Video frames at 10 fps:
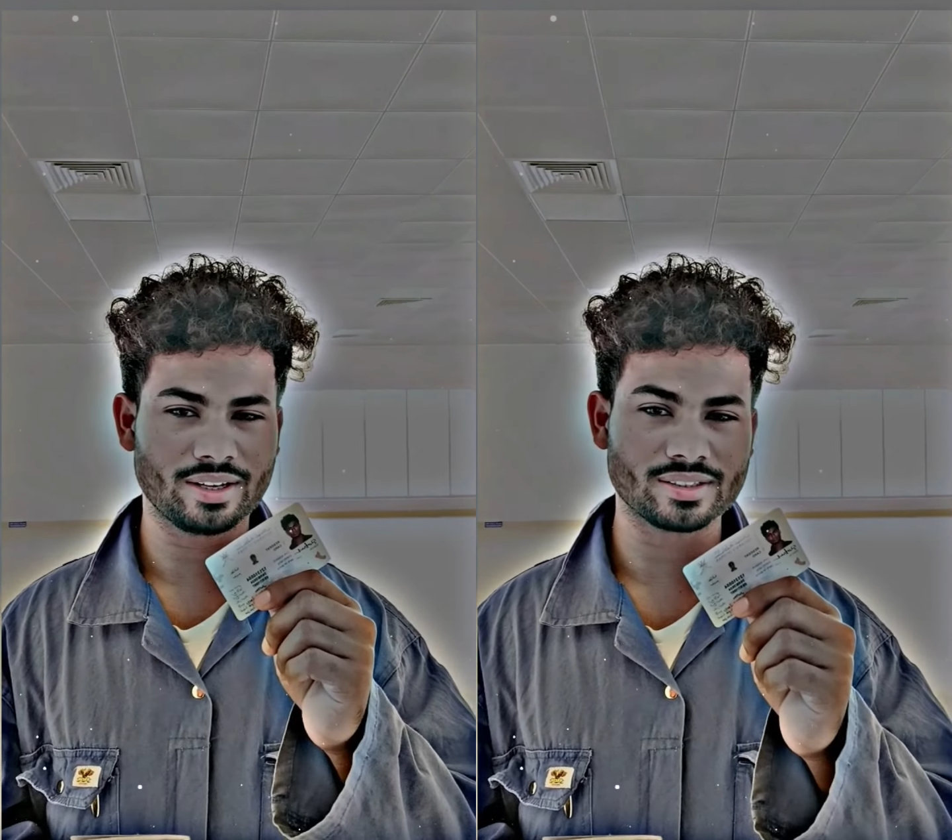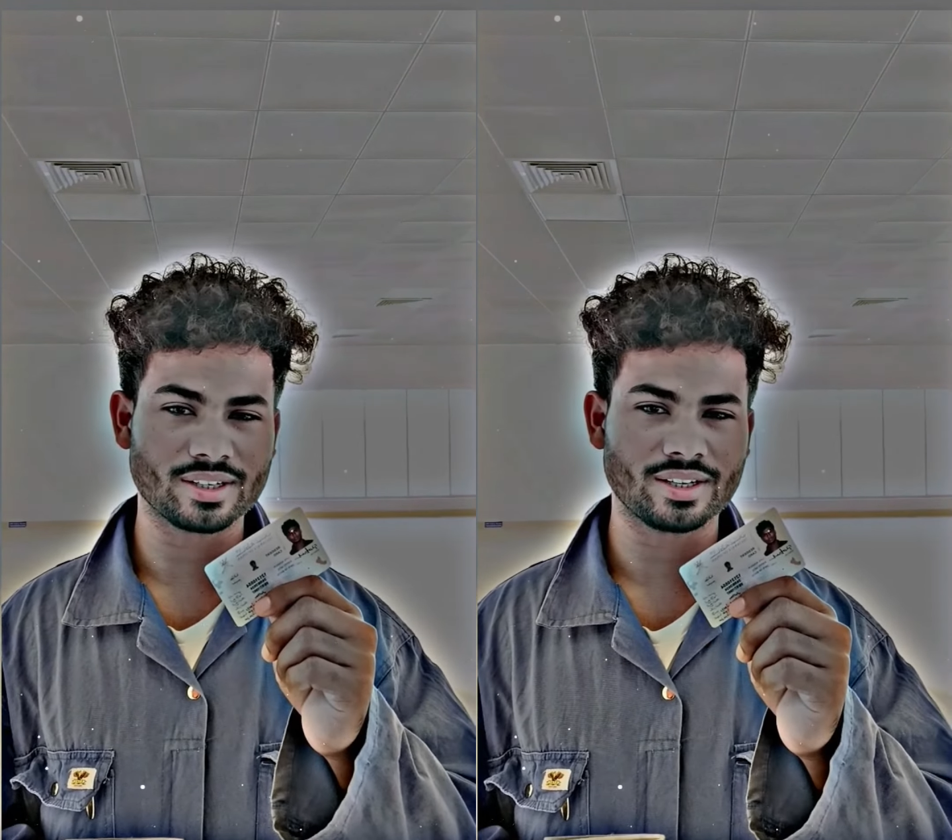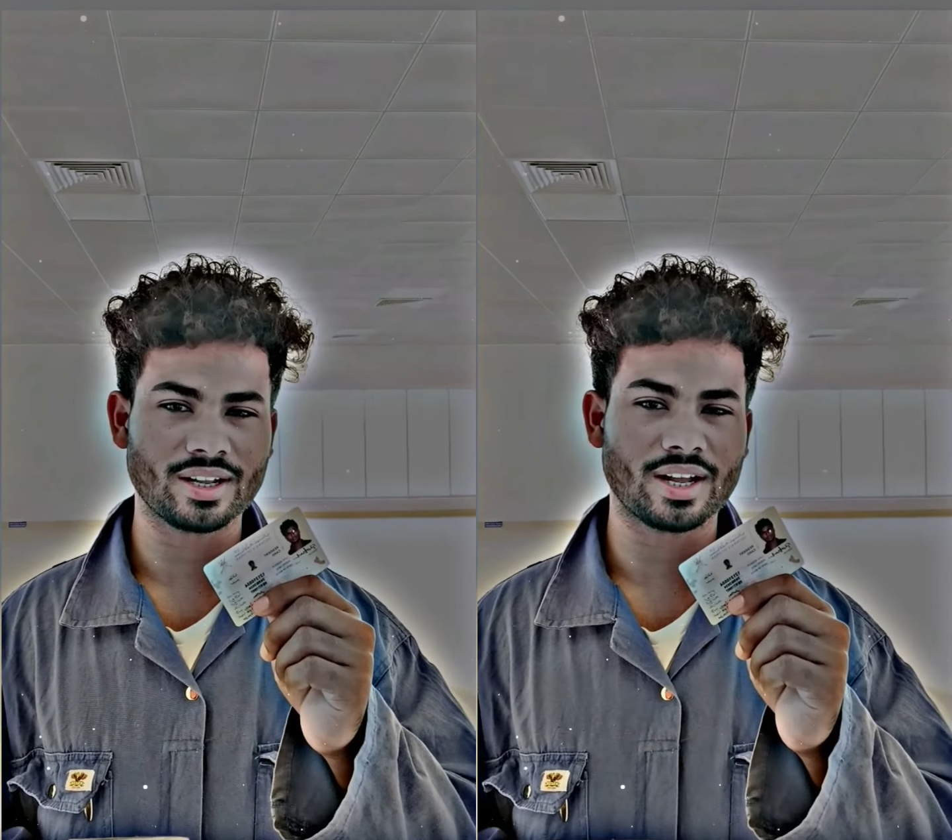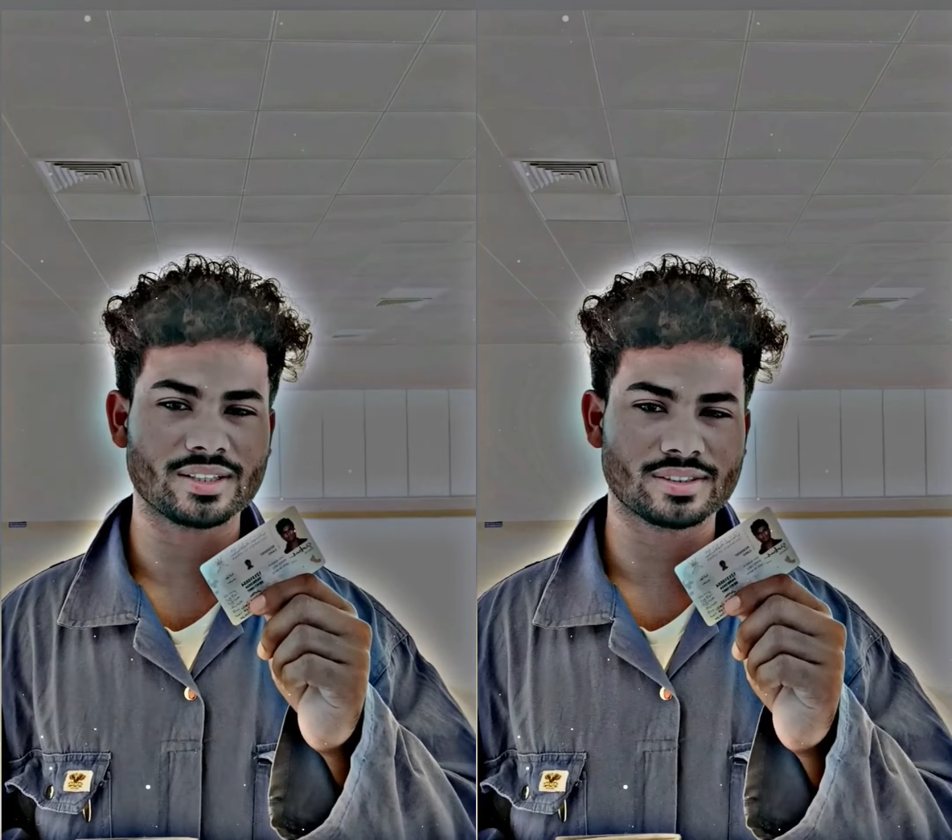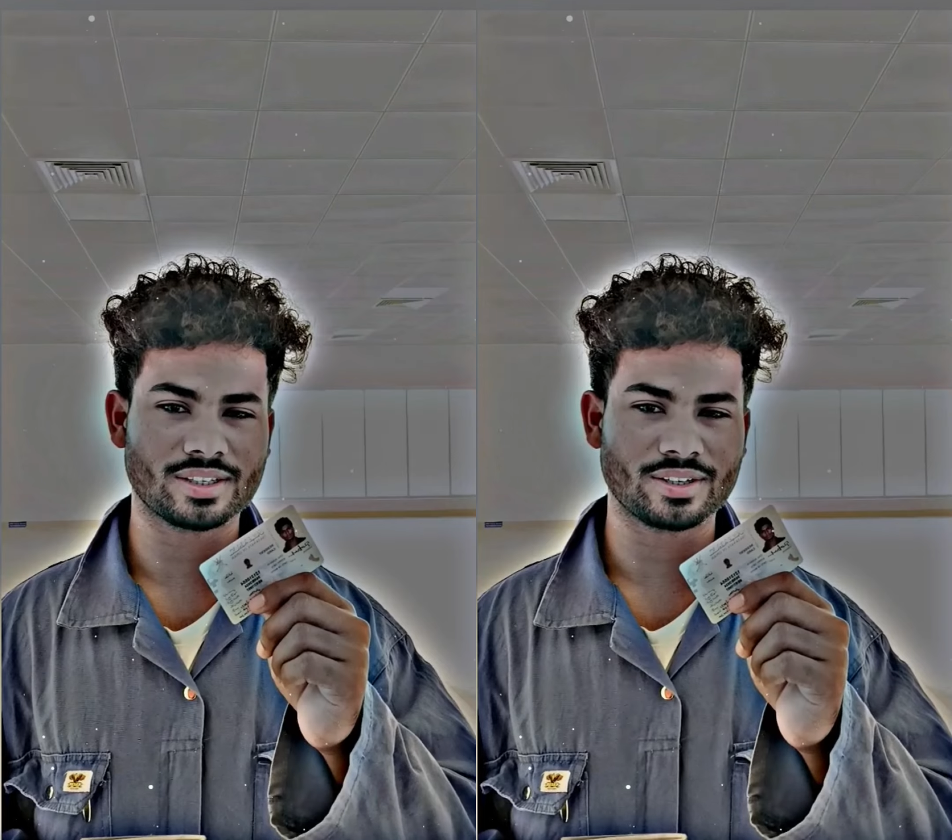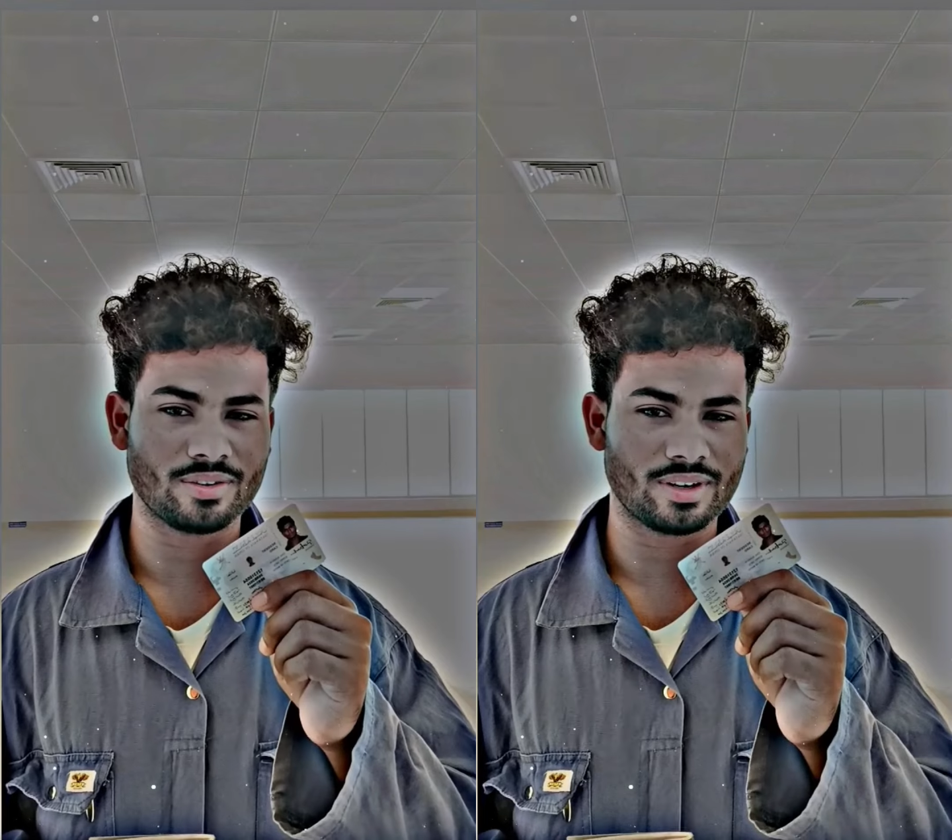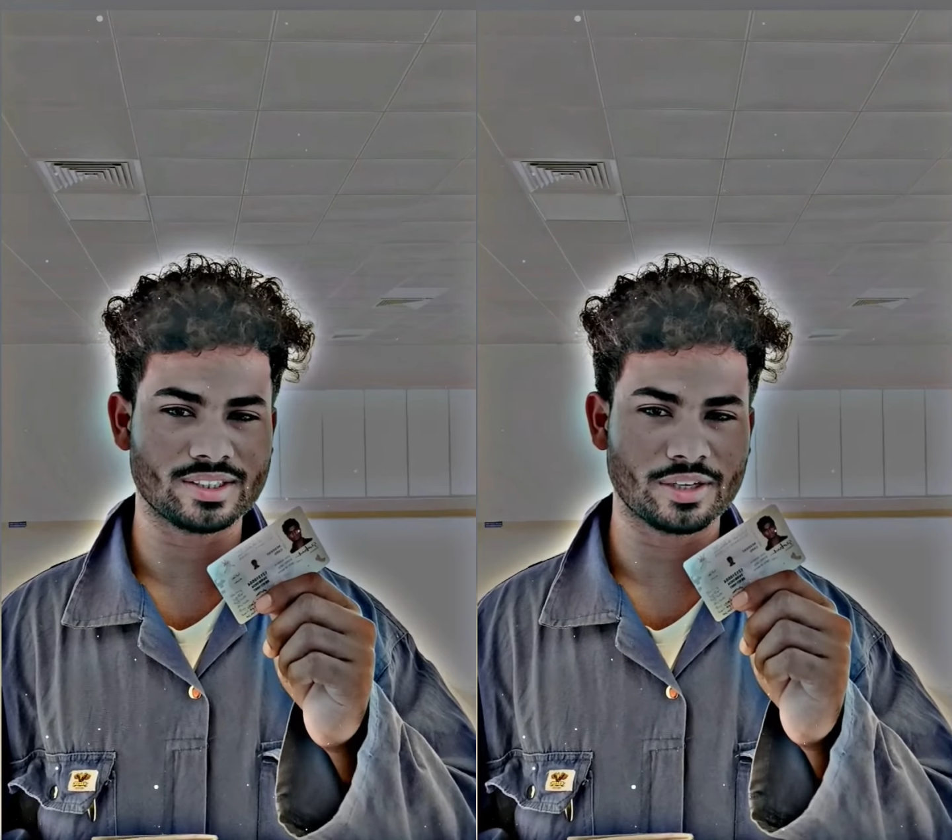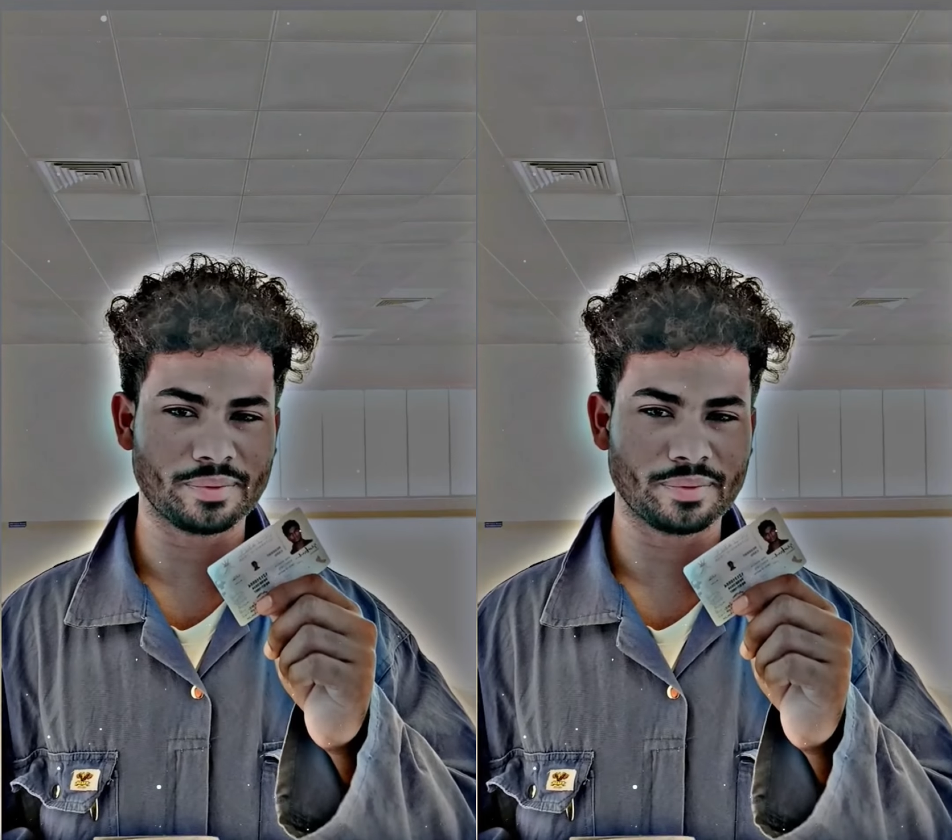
এটা হাতচাড়া করা